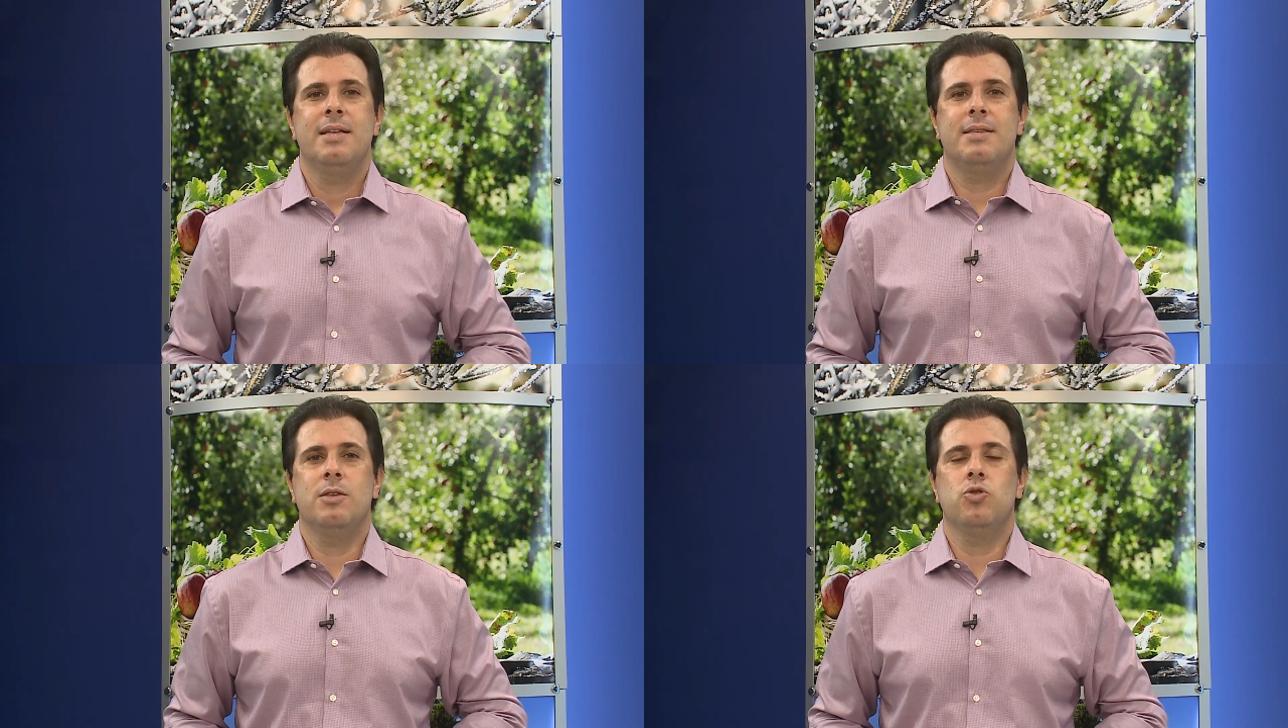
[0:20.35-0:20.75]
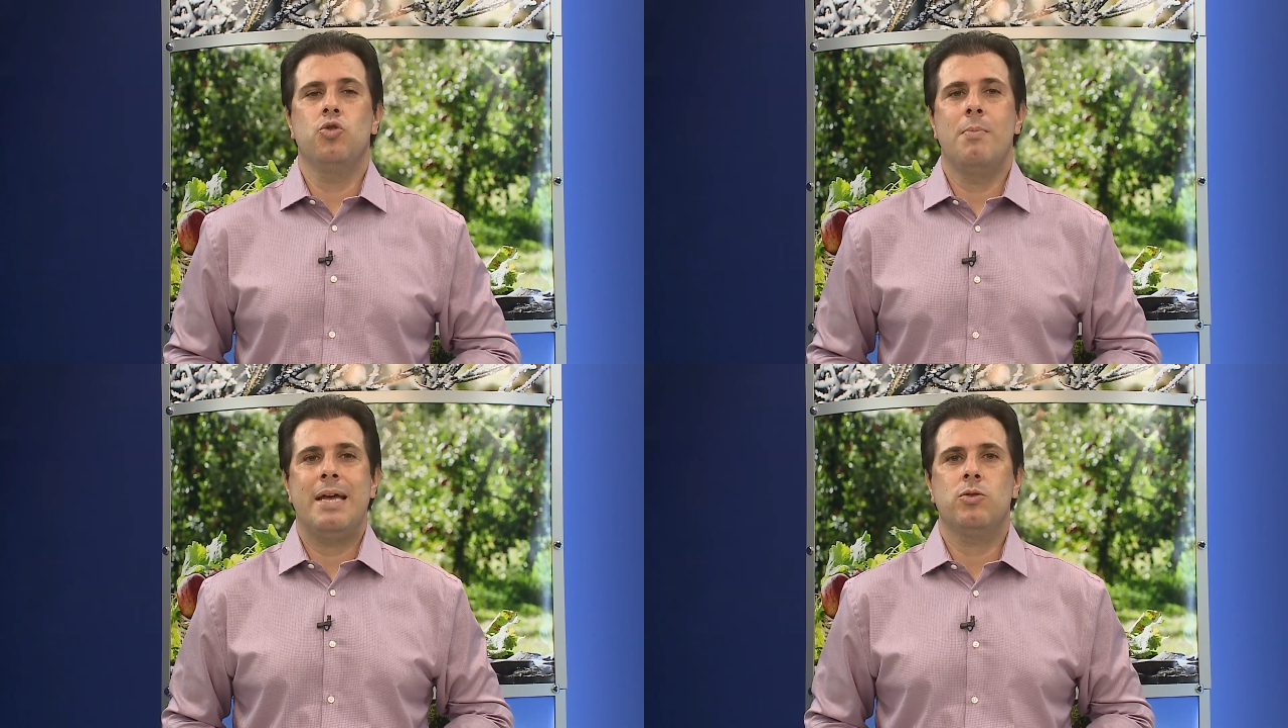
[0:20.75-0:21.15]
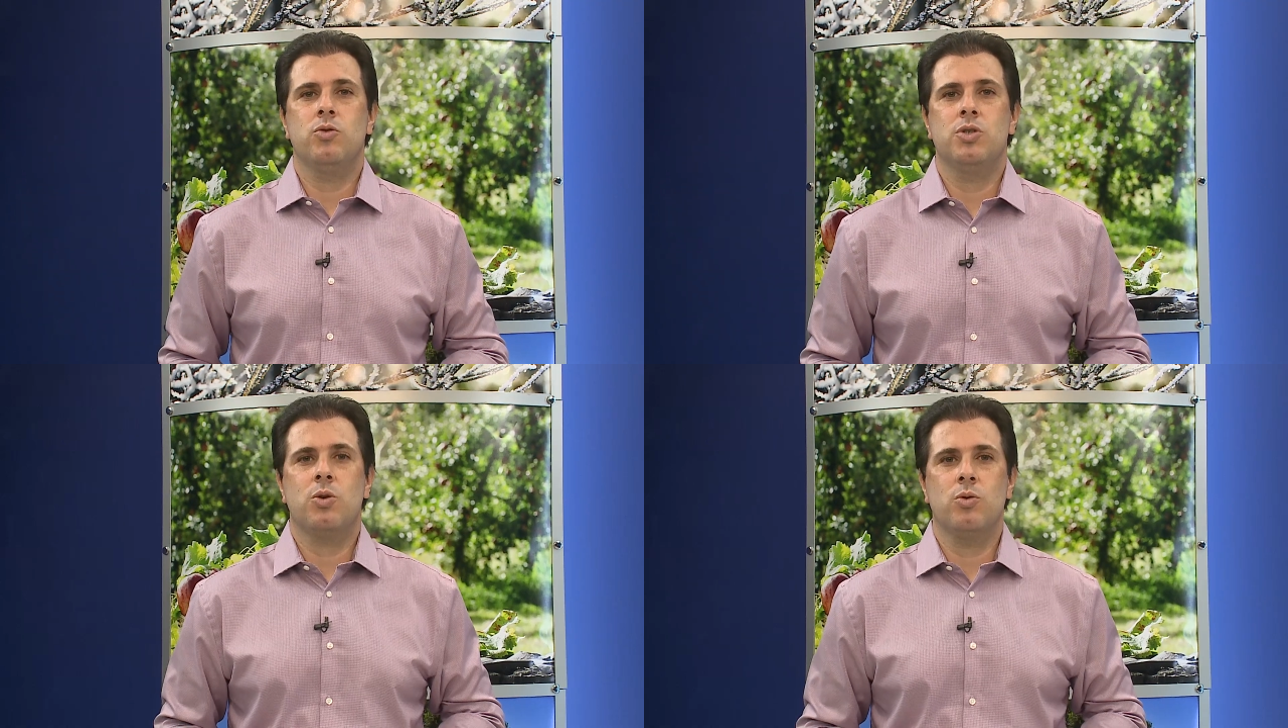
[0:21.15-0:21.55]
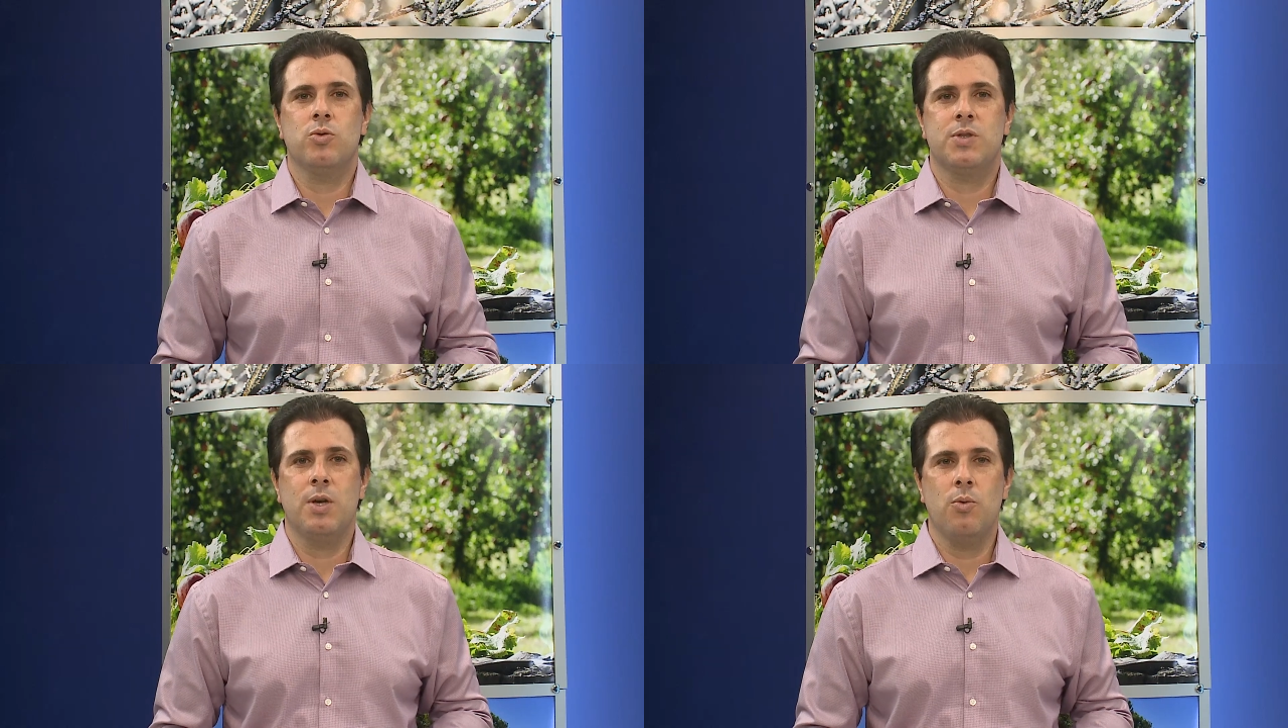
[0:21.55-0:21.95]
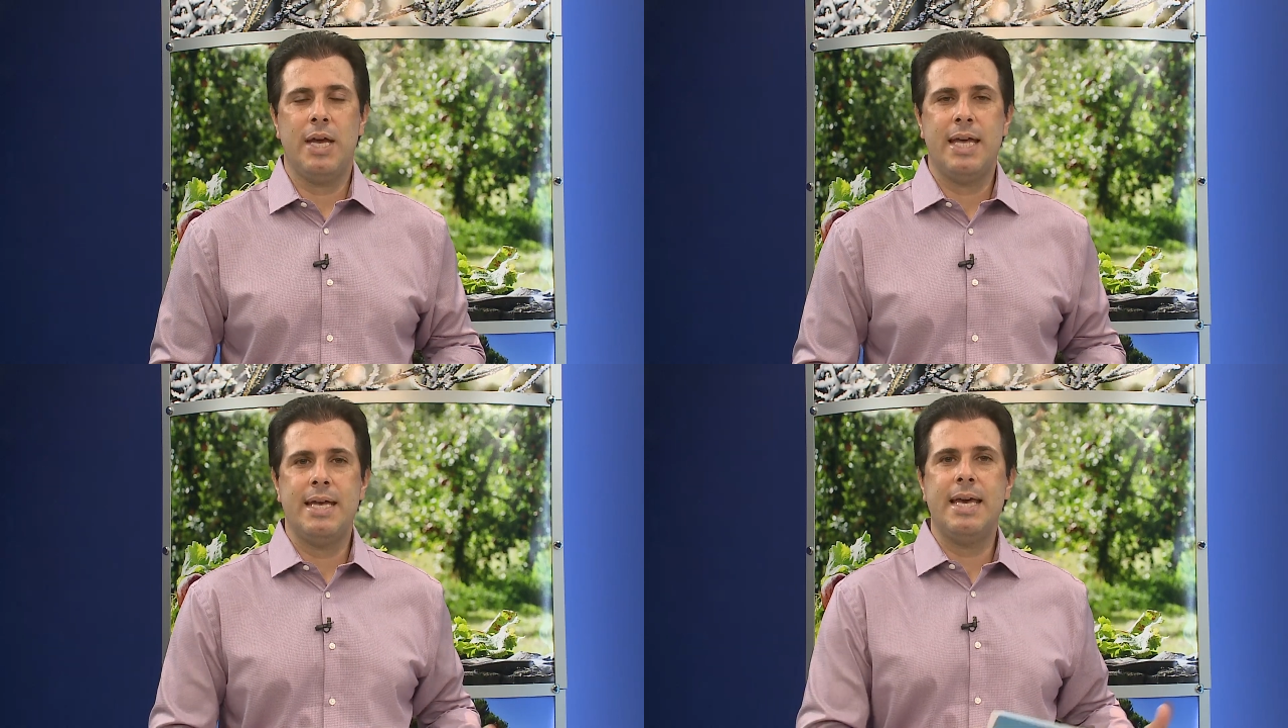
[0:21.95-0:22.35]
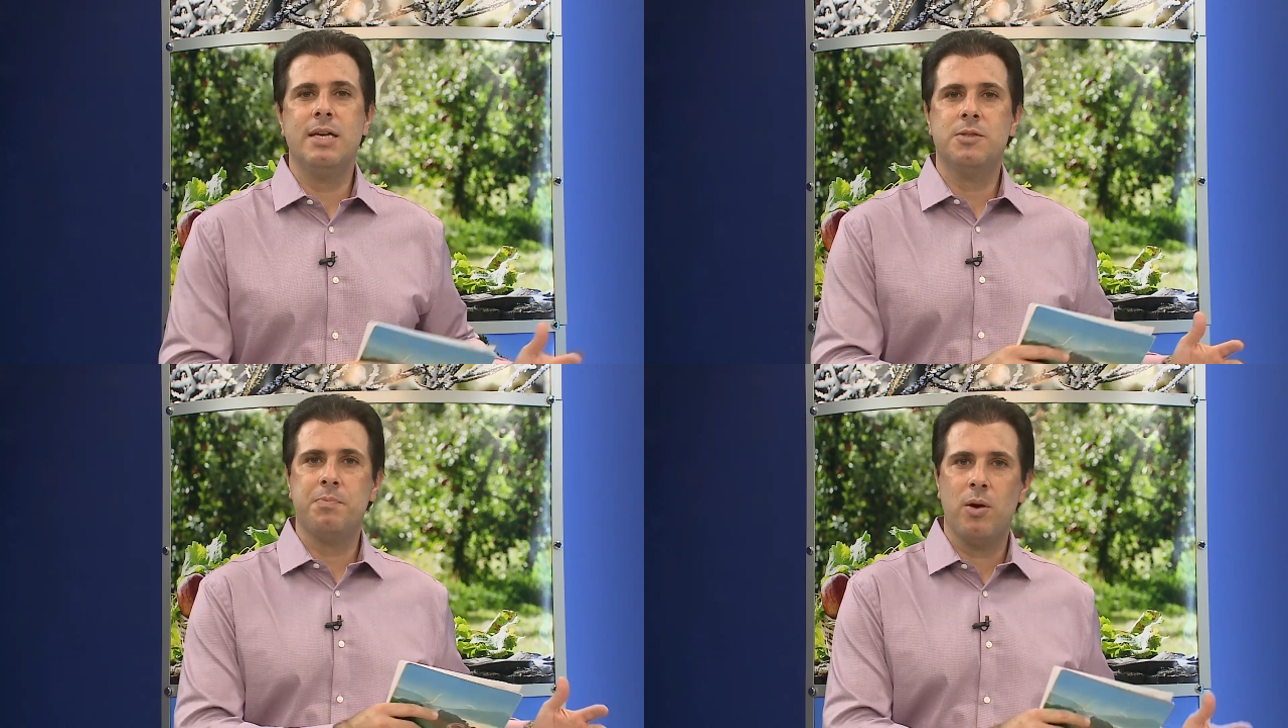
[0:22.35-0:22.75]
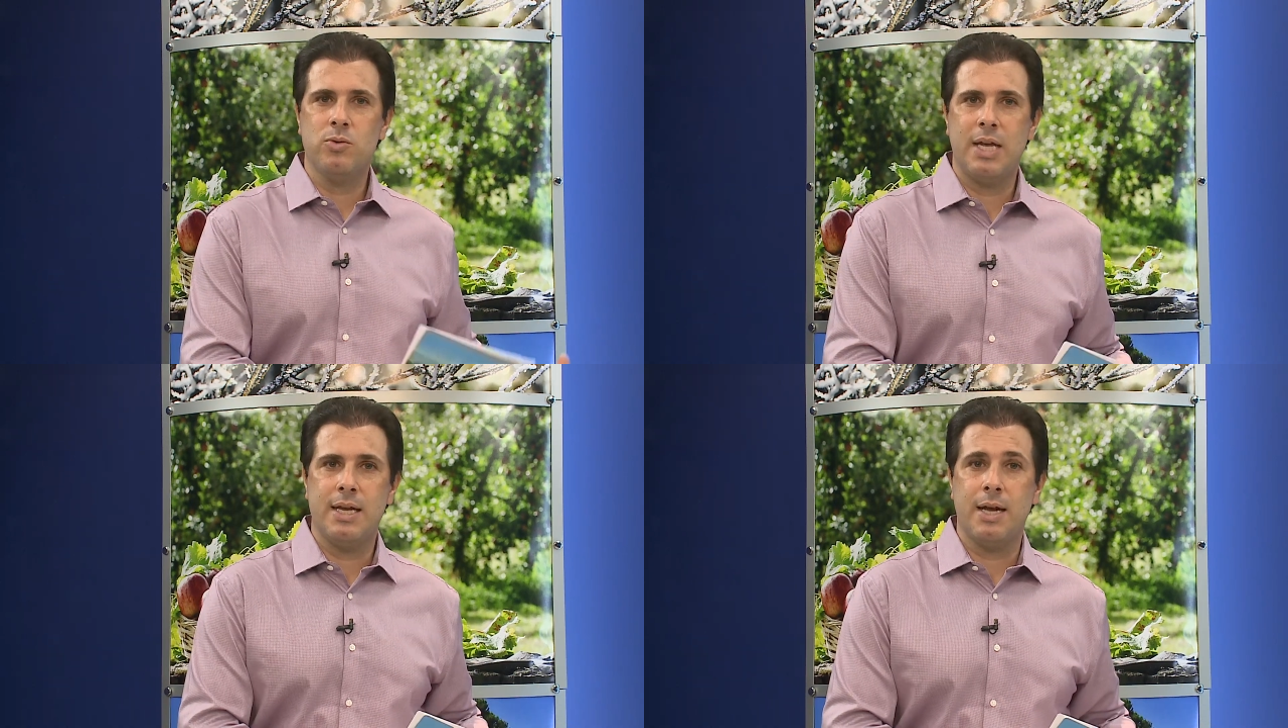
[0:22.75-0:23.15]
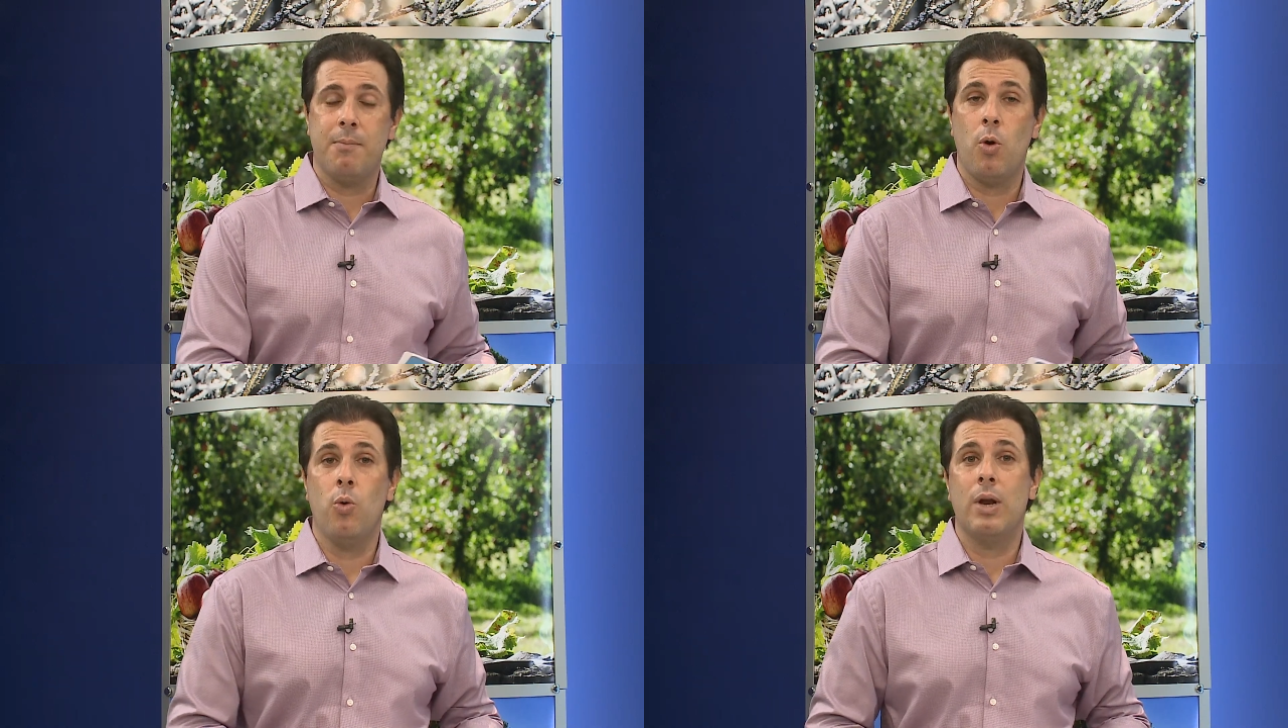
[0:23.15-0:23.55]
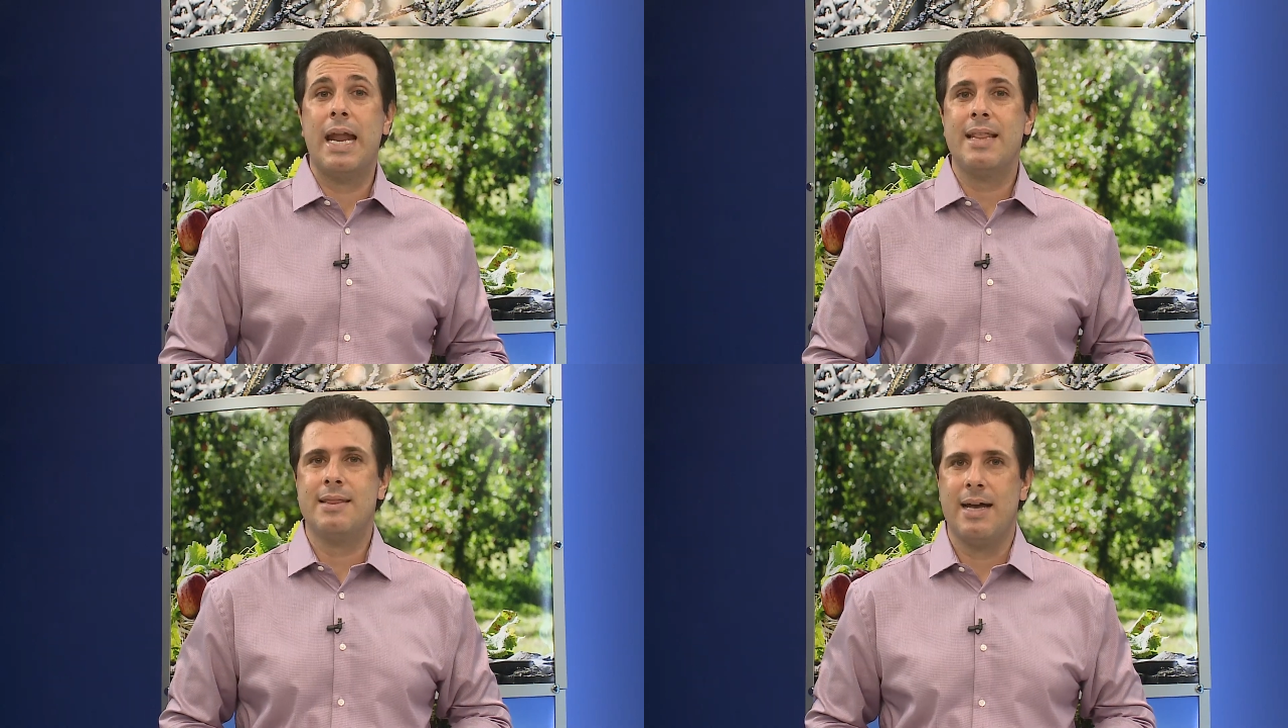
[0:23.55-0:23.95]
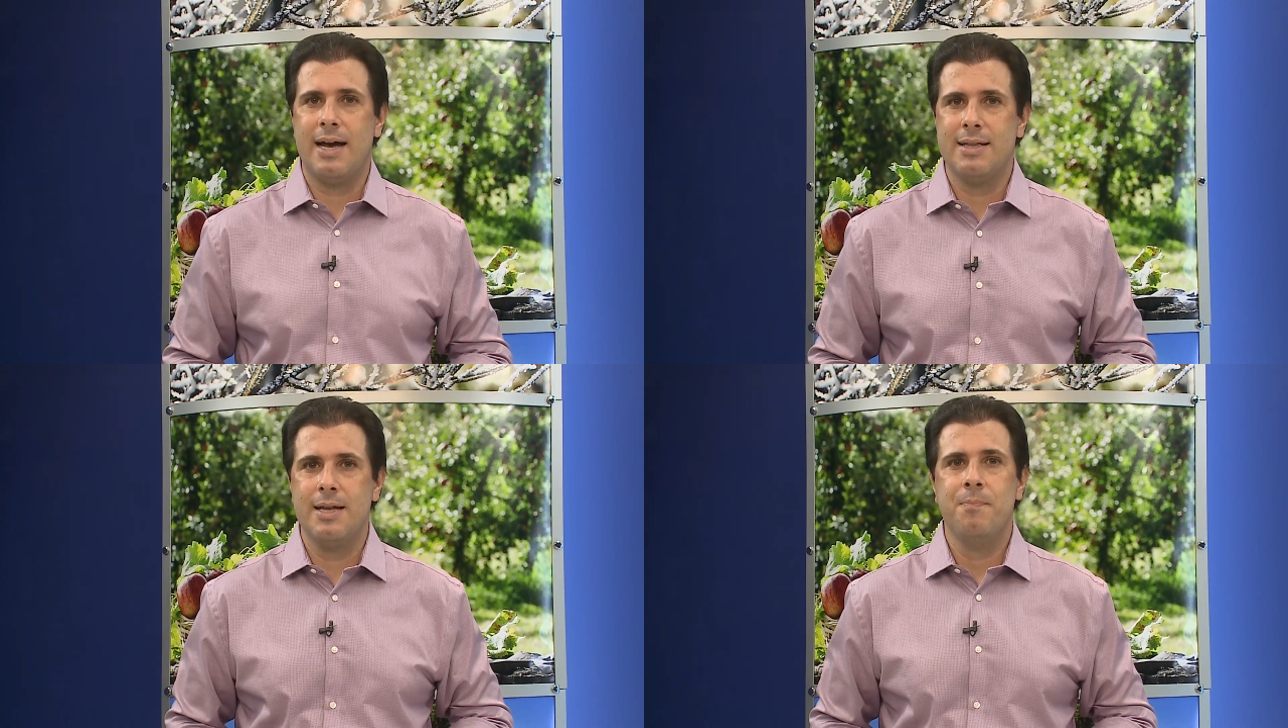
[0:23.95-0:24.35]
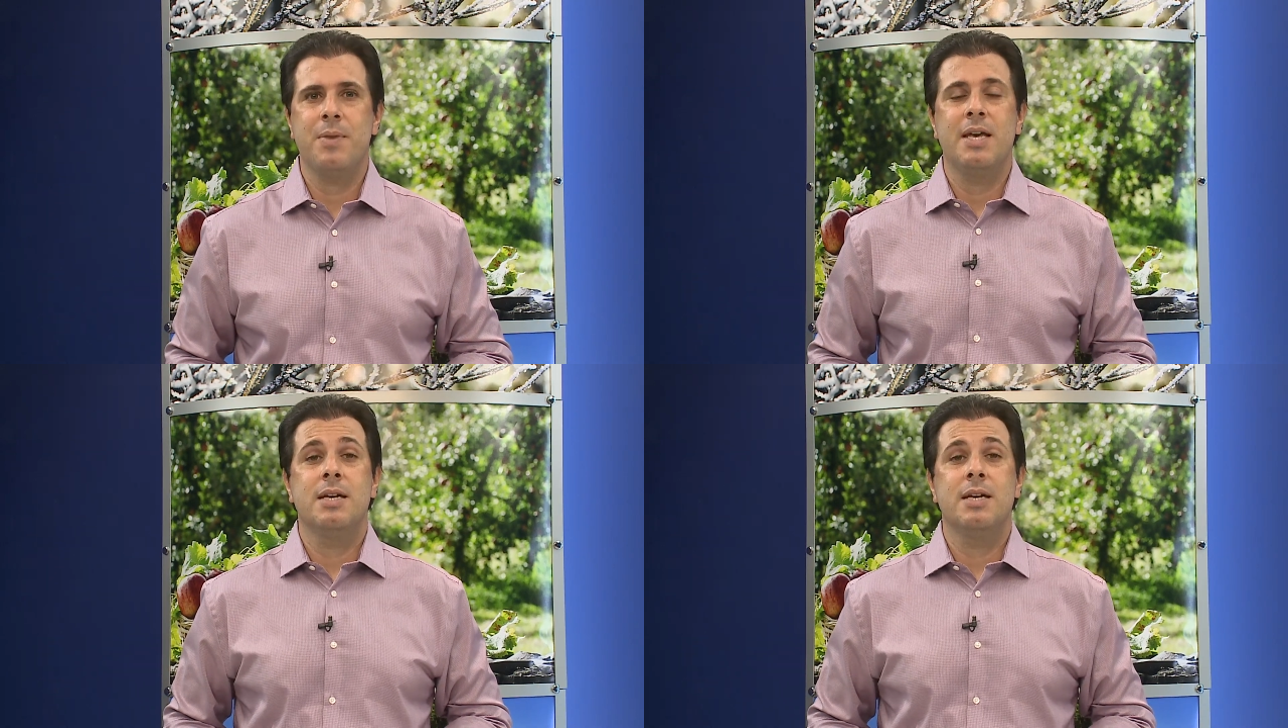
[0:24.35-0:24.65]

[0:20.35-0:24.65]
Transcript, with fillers: Tanto no método de condução em espaldeira ou latada,